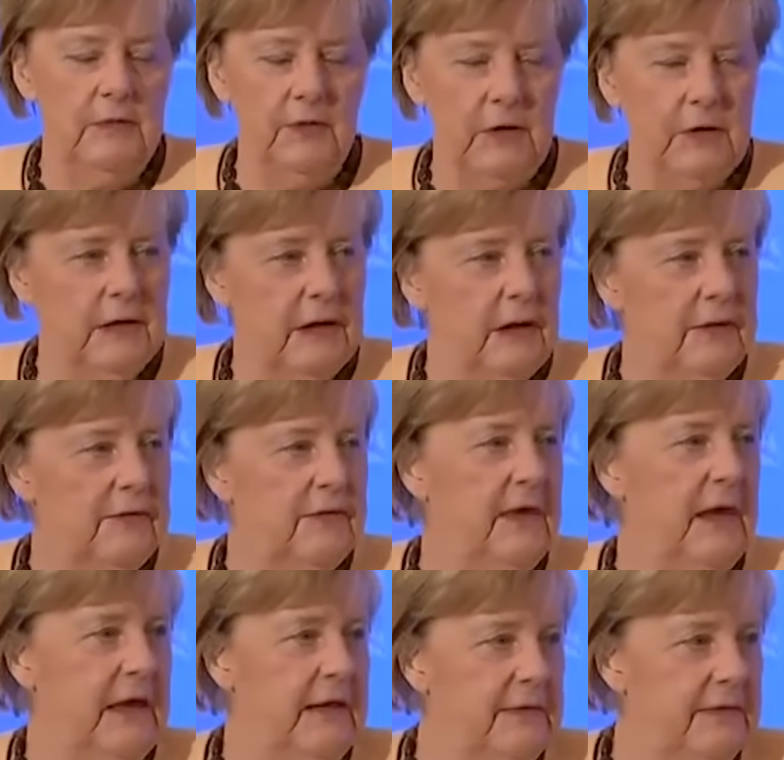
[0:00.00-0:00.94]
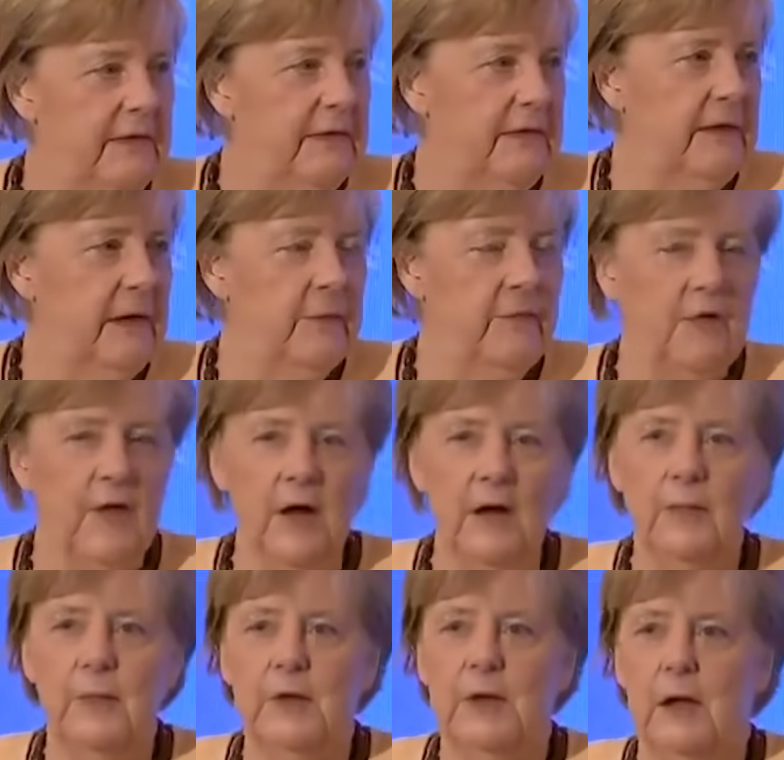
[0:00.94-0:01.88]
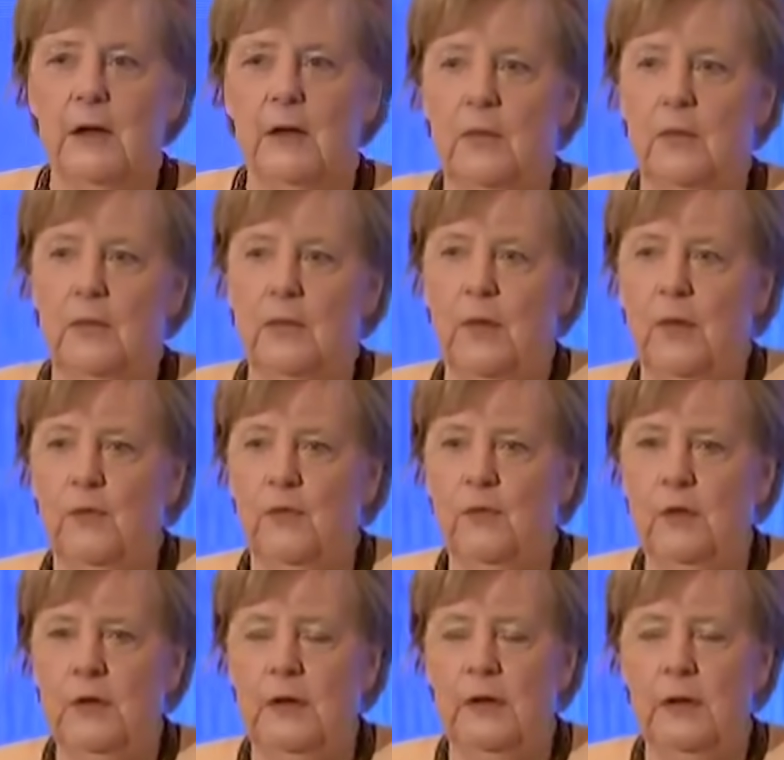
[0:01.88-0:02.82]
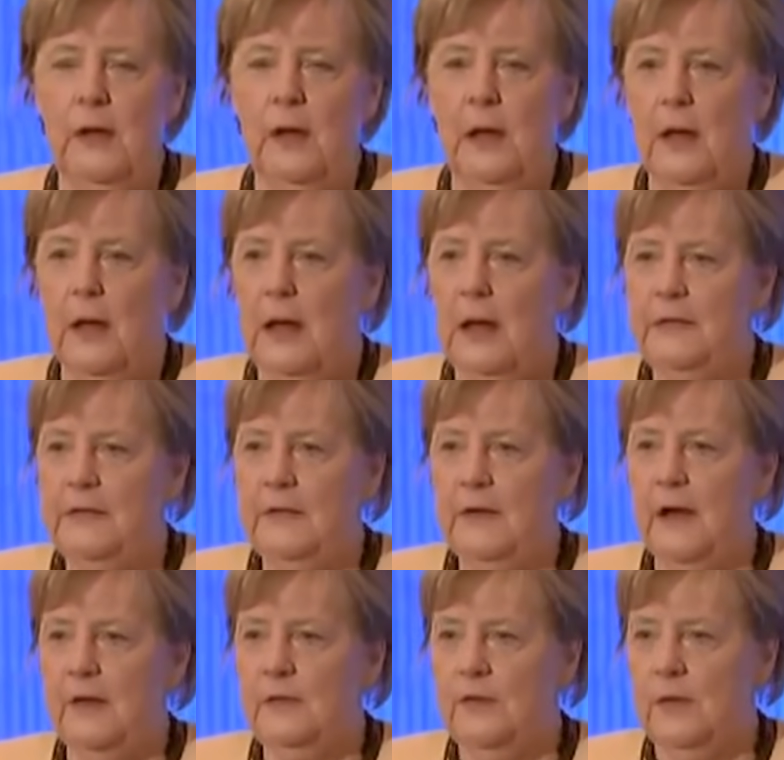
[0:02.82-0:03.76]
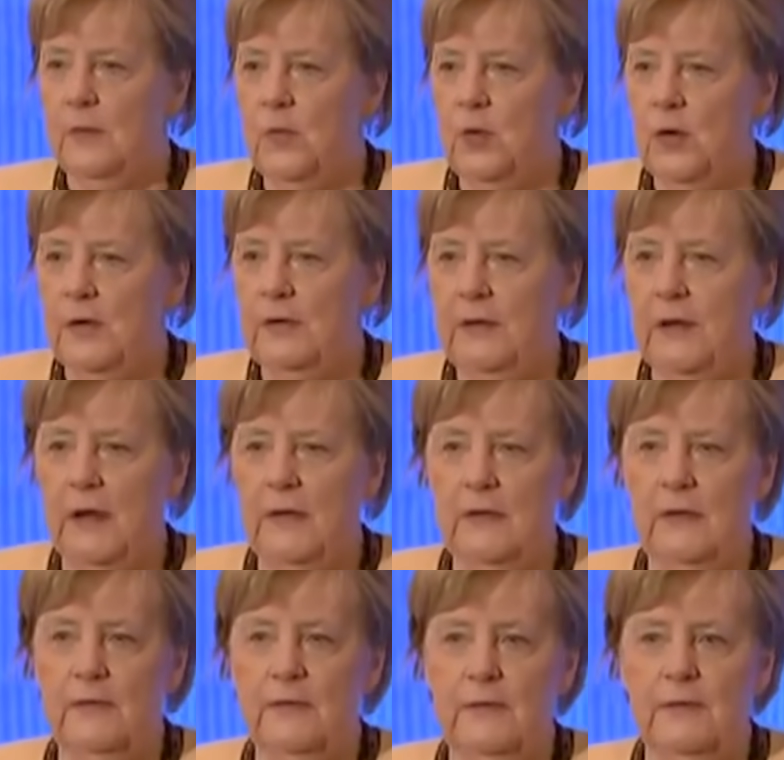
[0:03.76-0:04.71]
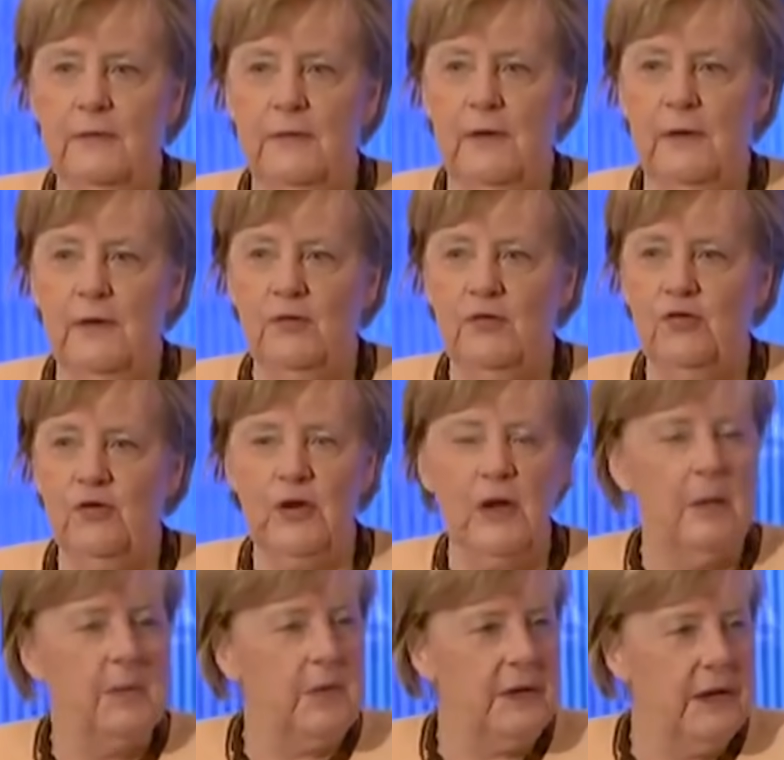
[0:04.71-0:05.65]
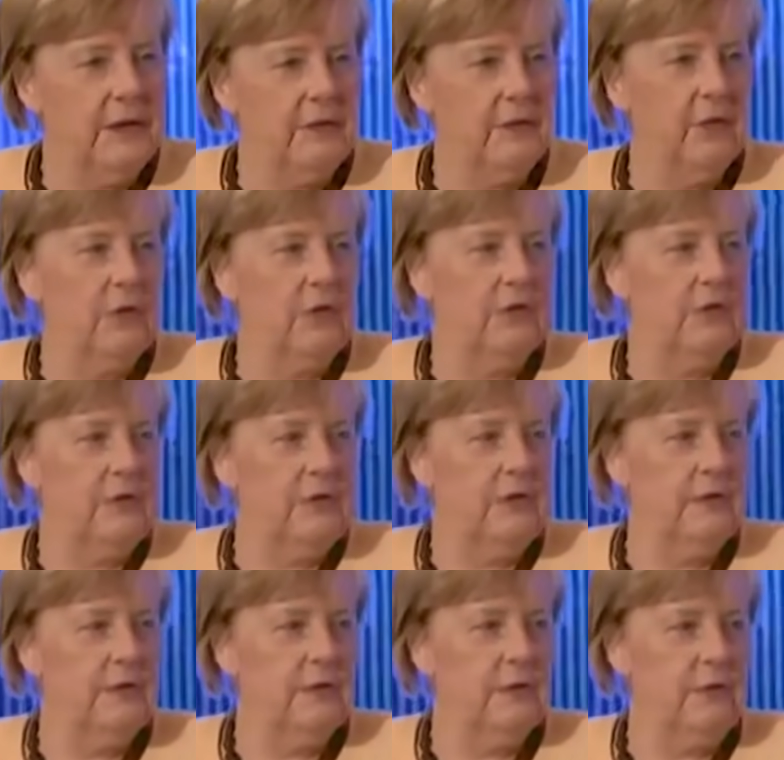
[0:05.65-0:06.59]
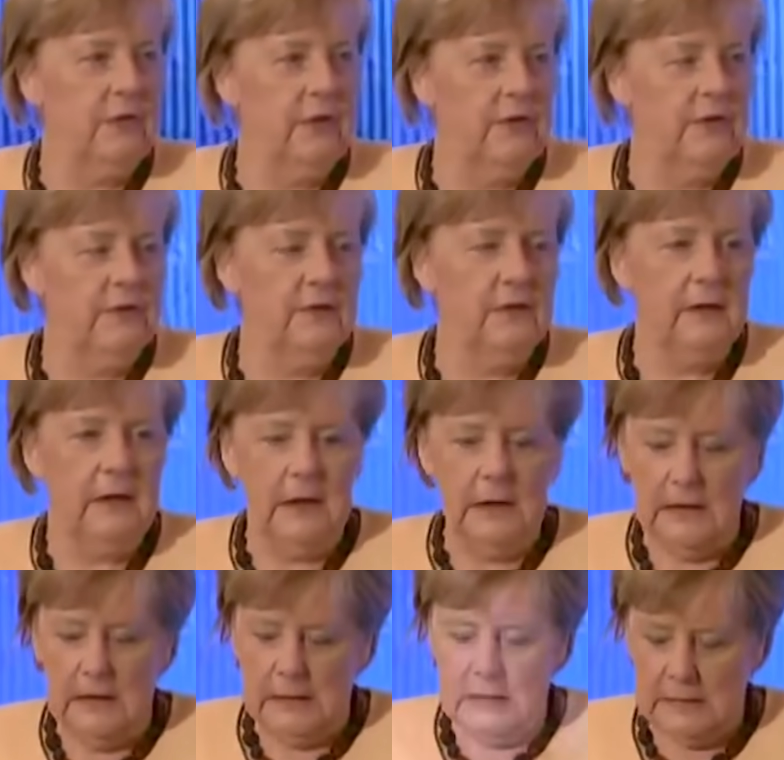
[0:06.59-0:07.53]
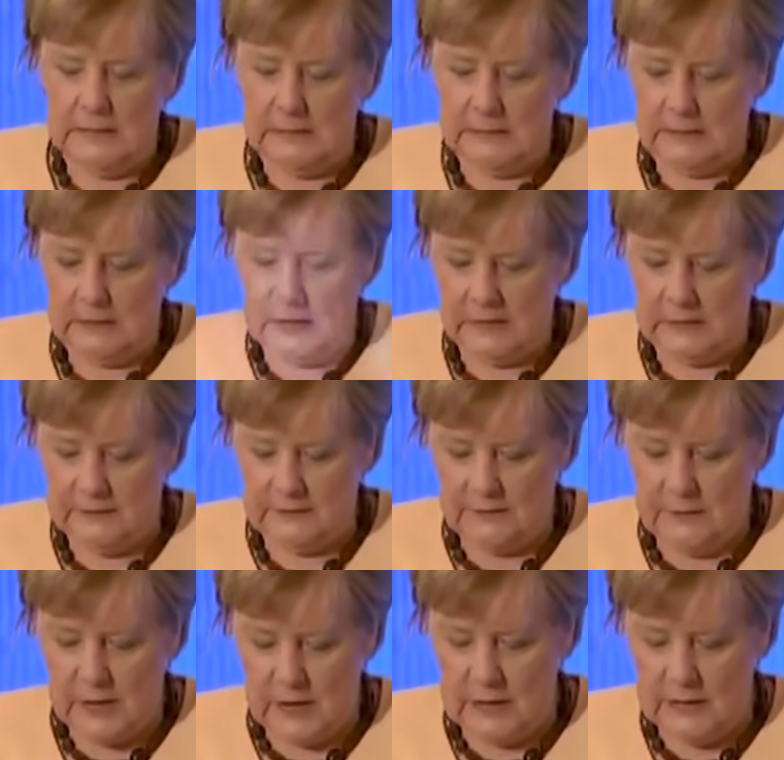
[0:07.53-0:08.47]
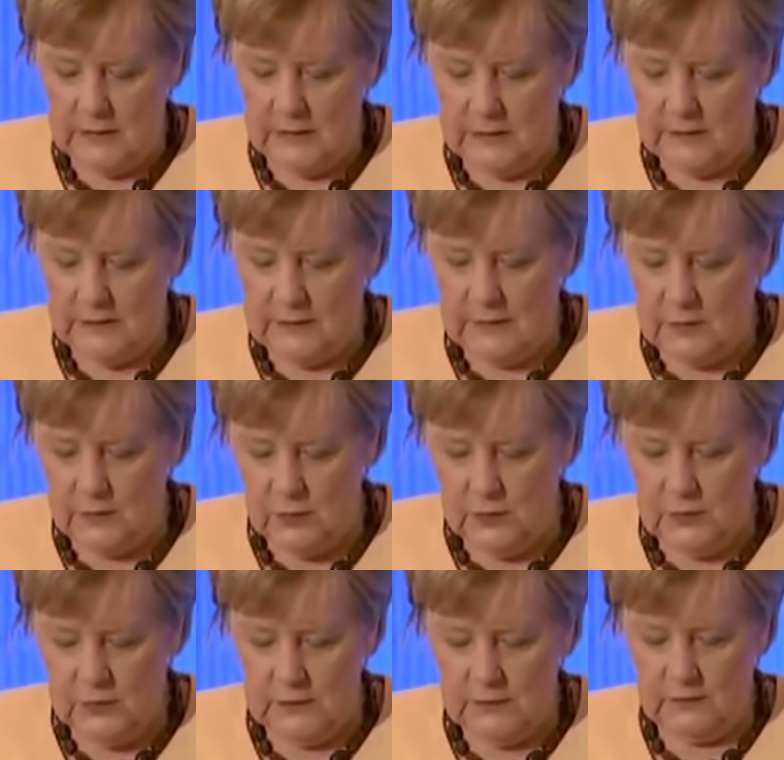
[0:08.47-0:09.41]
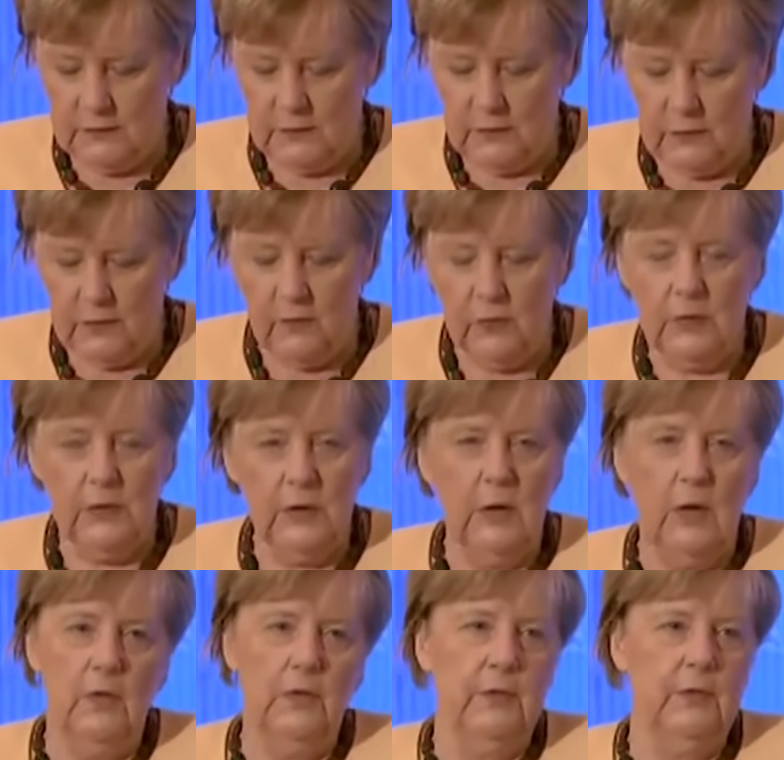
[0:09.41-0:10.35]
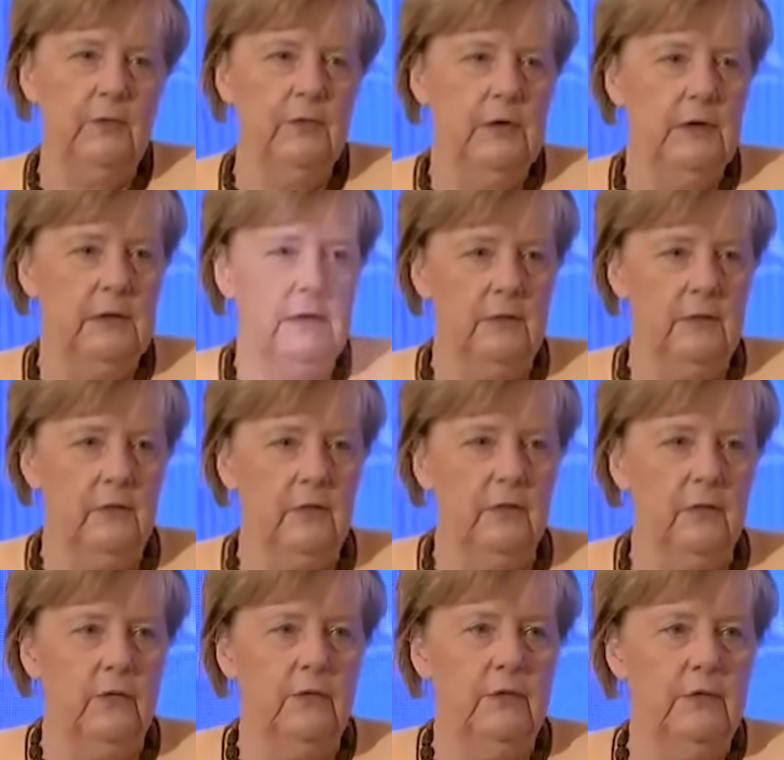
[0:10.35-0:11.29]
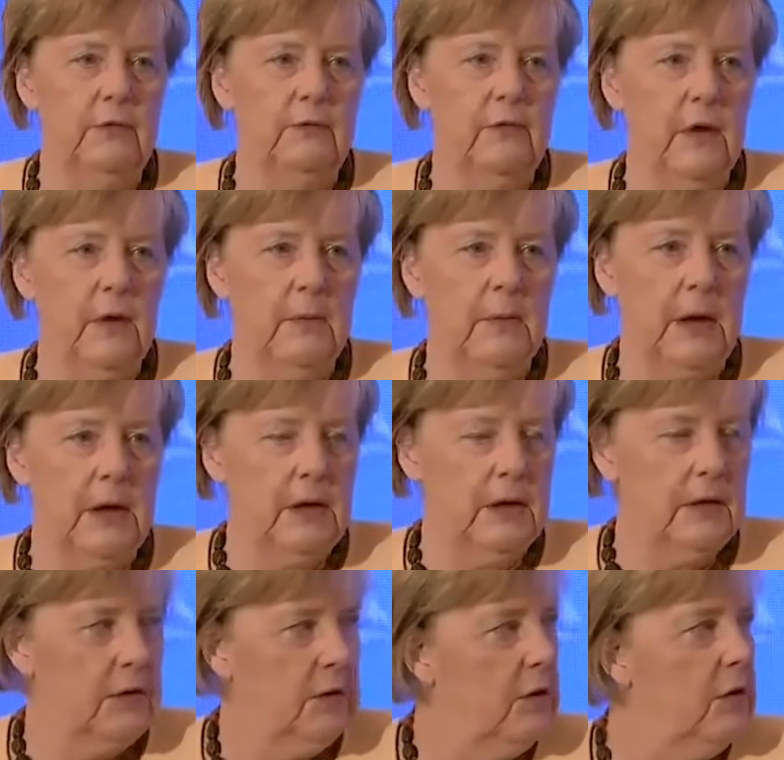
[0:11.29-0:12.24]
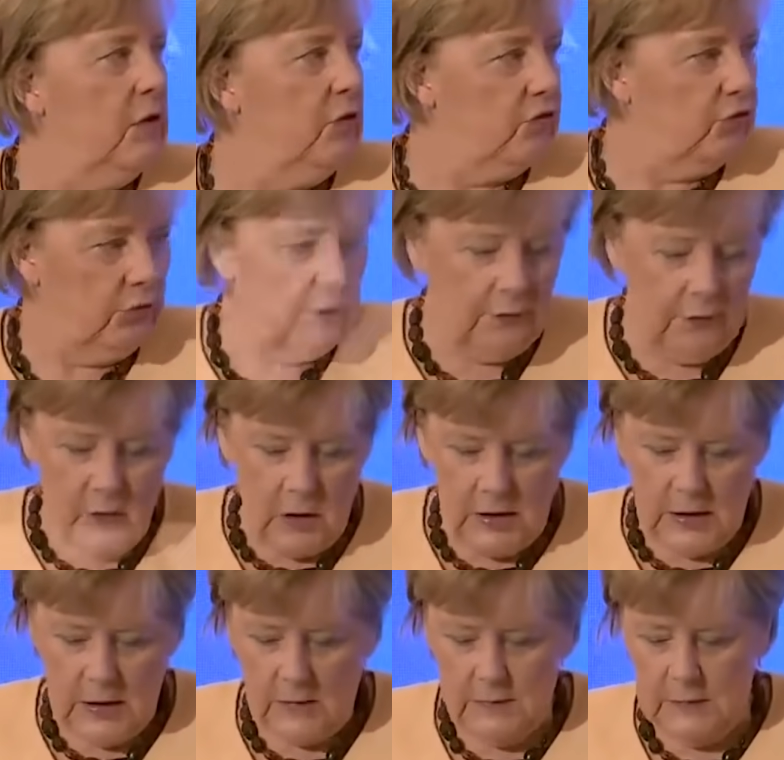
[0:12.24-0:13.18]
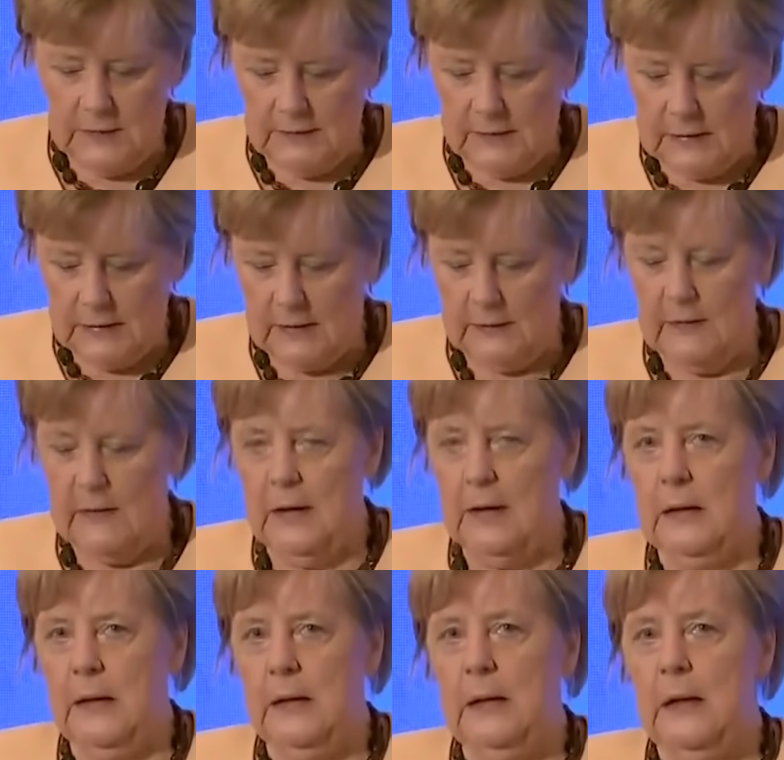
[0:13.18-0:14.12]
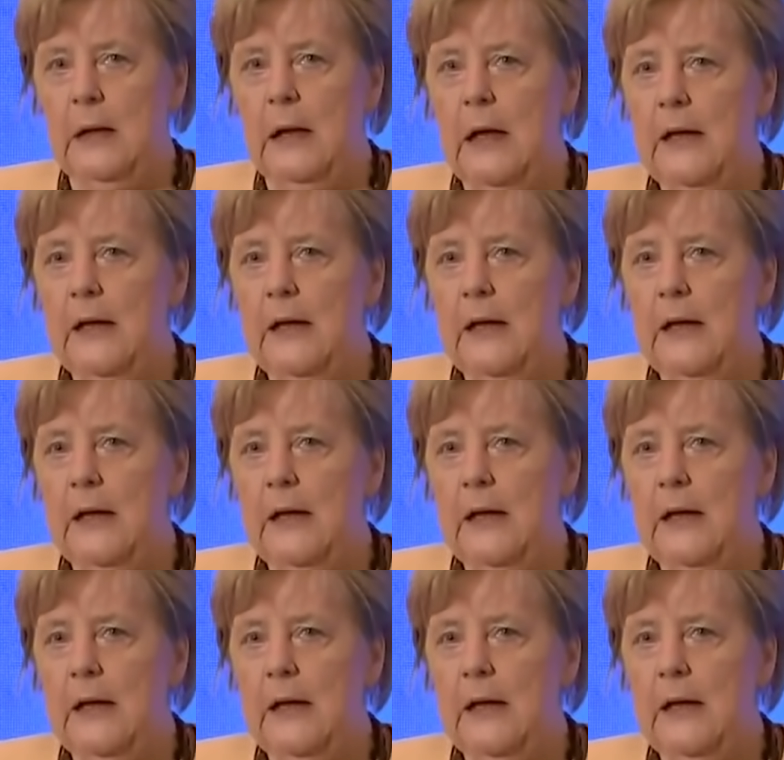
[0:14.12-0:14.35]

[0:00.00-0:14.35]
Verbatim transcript: mich für den ganz herzlichen Empfang bedanken und auch für die einzigartige Möglichkeit, das israelische Kabinett heute hier zu treffen. Ähm, das war eine sehr gute Diskussion, genauso wie die Diskussion, wie wir beide schon vorher miteinander